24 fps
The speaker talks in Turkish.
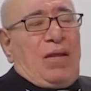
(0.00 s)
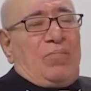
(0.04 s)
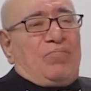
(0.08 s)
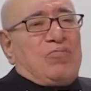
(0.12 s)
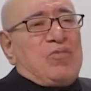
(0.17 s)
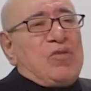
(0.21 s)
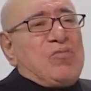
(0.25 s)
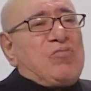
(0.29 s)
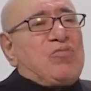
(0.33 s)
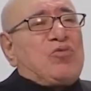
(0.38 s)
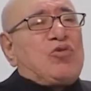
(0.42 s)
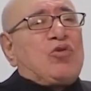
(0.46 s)

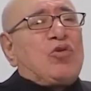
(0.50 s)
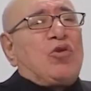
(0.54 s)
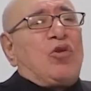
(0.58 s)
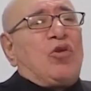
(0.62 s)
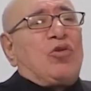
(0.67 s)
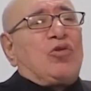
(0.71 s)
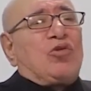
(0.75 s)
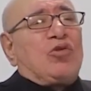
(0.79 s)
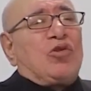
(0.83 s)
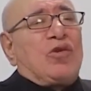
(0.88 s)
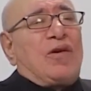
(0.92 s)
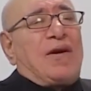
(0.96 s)
mümkün
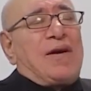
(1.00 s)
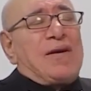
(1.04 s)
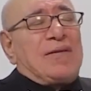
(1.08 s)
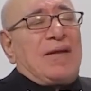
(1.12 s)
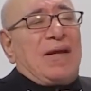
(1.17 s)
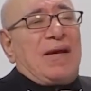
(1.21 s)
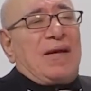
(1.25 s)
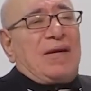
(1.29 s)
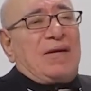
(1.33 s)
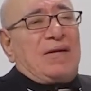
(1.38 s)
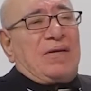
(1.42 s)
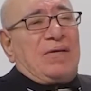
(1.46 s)
olduğu
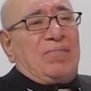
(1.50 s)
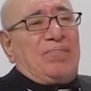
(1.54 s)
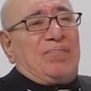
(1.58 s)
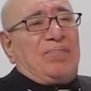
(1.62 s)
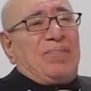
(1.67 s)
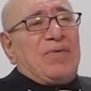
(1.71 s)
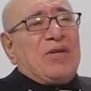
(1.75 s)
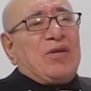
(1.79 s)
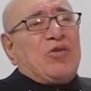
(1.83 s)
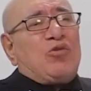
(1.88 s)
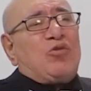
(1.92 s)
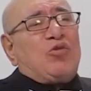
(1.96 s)
kadar
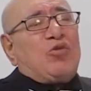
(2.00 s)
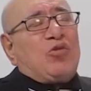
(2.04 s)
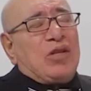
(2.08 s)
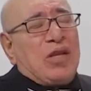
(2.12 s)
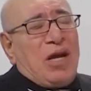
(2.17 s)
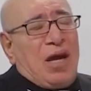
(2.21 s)
bir gün